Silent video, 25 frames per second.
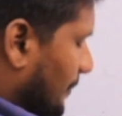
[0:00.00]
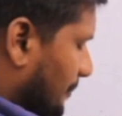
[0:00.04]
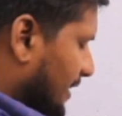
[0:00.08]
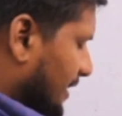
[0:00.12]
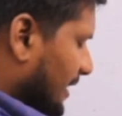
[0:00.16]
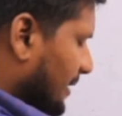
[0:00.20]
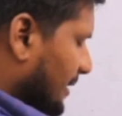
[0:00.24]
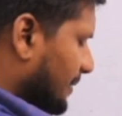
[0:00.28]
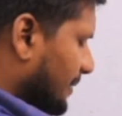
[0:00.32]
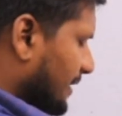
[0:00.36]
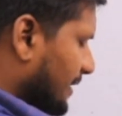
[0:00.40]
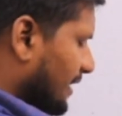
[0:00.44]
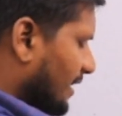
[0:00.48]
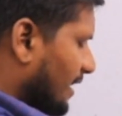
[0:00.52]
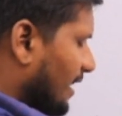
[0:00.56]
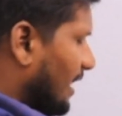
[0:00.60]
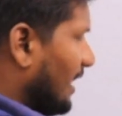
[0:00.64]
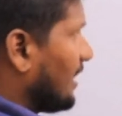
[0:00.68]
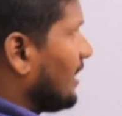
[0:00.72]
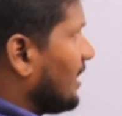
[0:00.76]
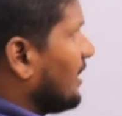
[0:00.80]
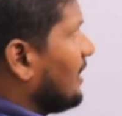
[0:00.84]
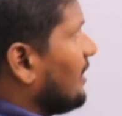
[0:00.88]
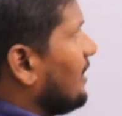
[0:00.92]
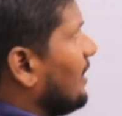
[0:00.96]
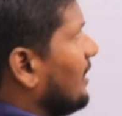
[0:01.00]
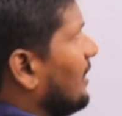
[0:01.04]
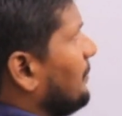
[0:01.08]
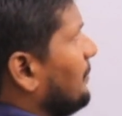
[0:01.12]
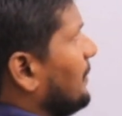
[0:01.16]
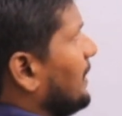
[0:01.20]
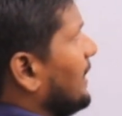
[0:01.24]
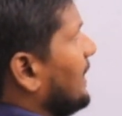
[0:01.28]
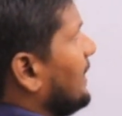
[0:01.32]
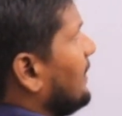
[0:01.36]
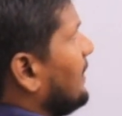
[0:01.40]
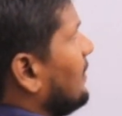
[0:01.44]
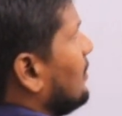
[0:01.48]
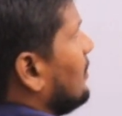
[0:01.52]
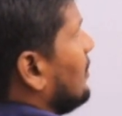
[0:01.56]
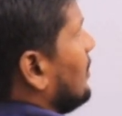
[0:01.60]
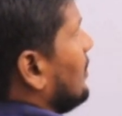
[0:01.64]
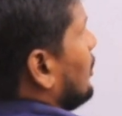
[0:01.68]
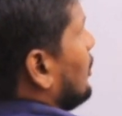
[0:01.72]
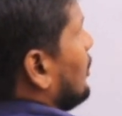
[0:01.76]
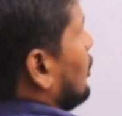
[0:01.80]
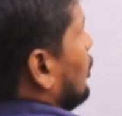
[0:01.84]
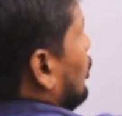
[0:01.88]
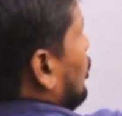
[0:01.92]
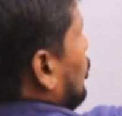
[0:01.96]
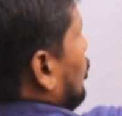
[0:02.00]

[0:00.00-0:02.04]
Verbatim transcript: भी अगर हमें क्यूब